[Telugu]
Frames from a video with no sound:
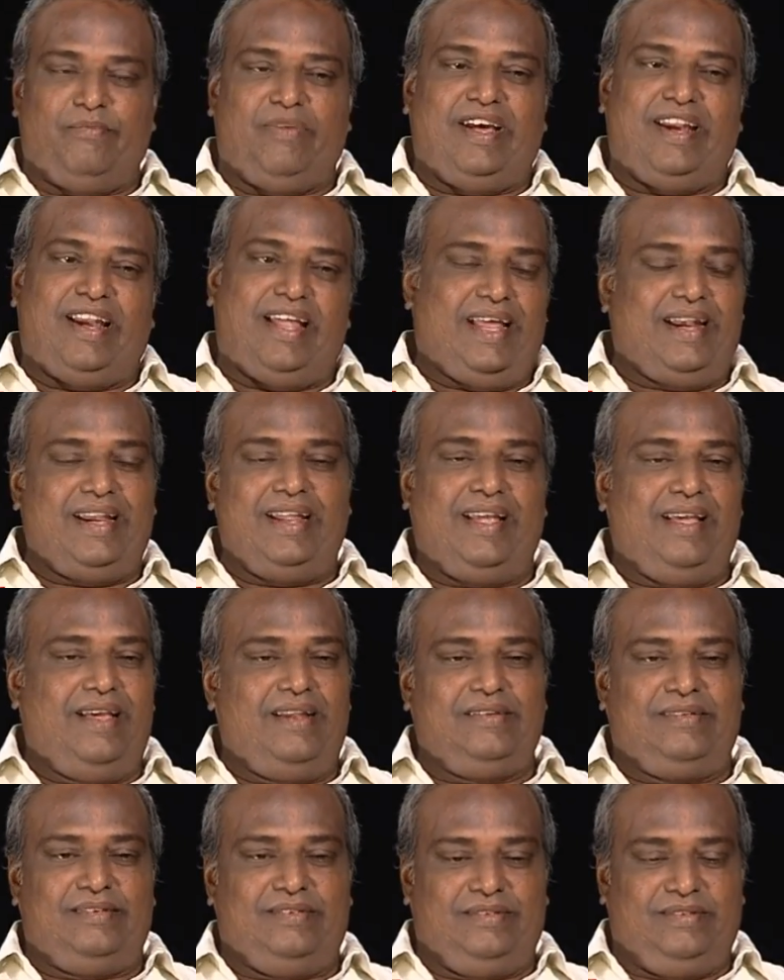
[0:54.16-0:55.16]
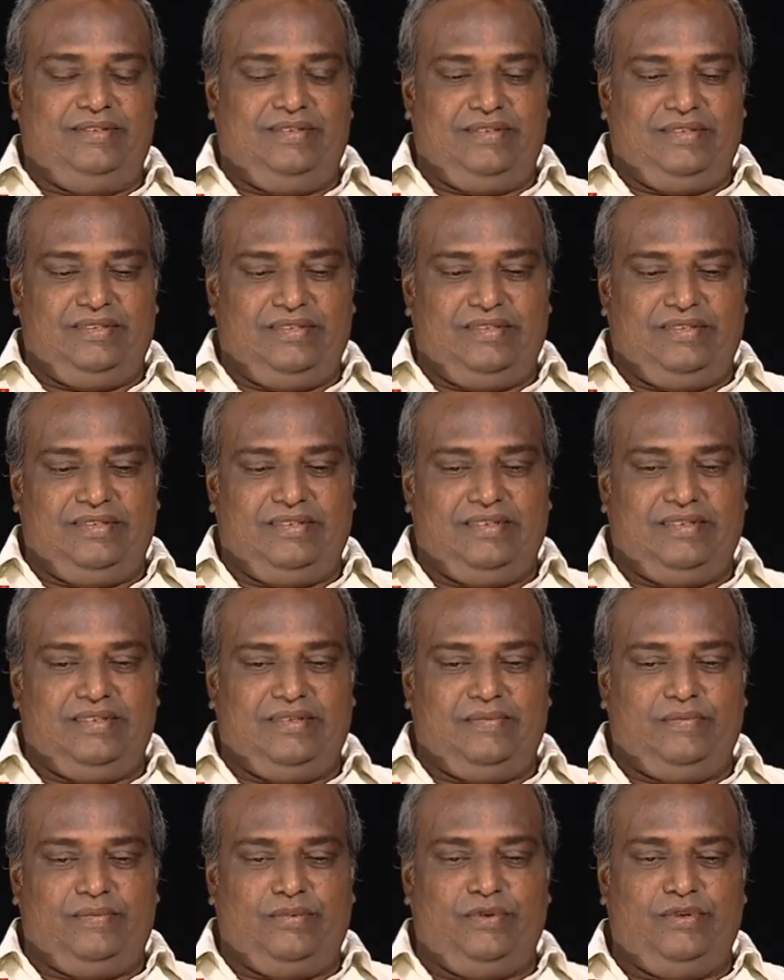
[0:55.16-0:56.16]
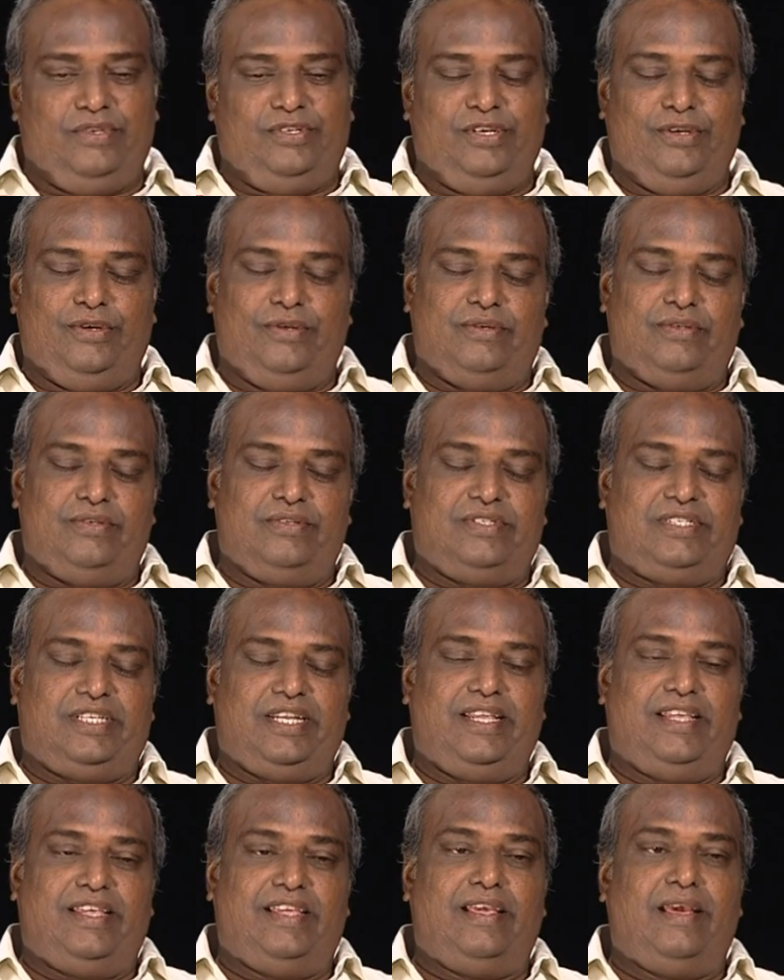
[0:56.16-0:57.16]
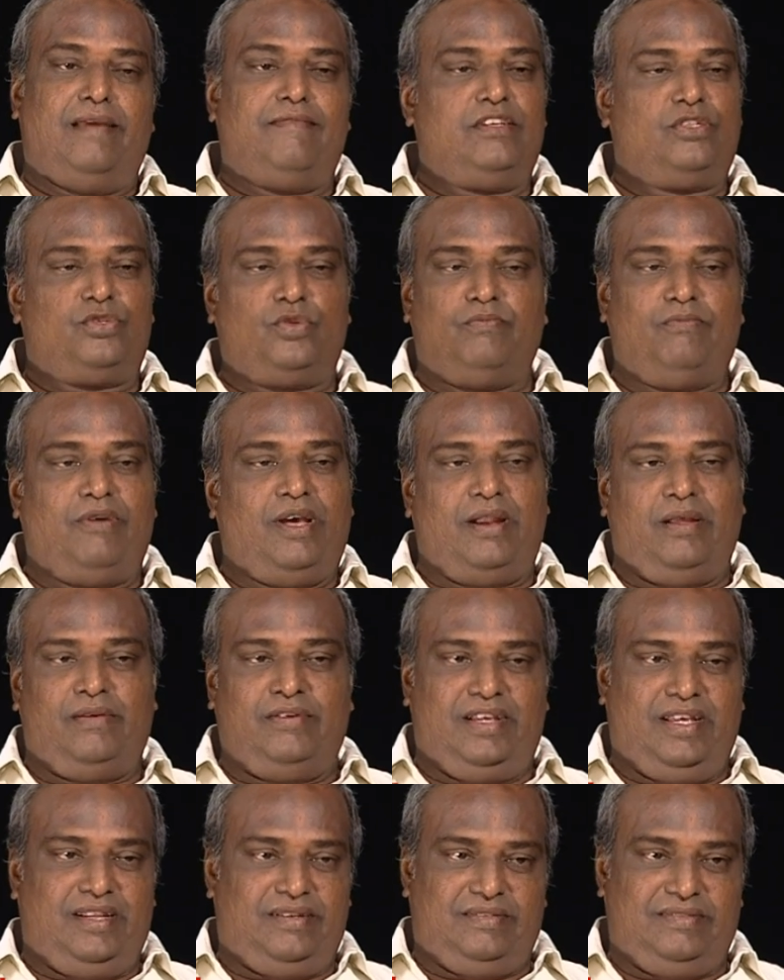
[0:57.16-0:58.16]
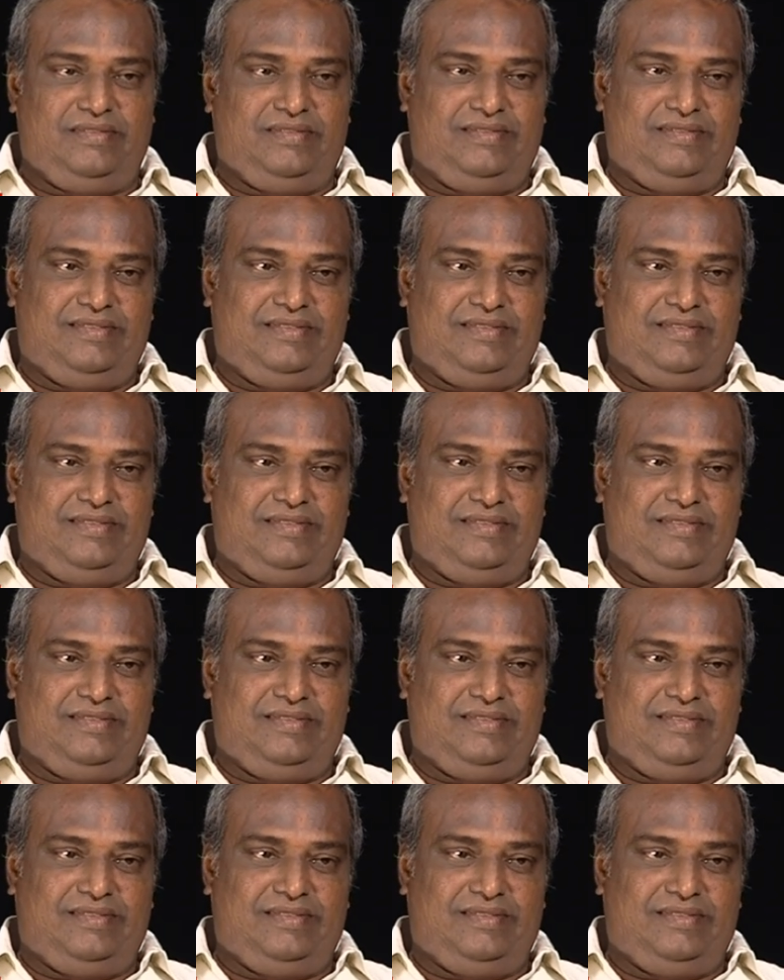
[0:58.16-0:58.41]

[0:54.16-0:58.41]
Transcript: మా నాన్నగారు పూజ్యులు శ్రీ ఏవి సుబ్బారావు గారు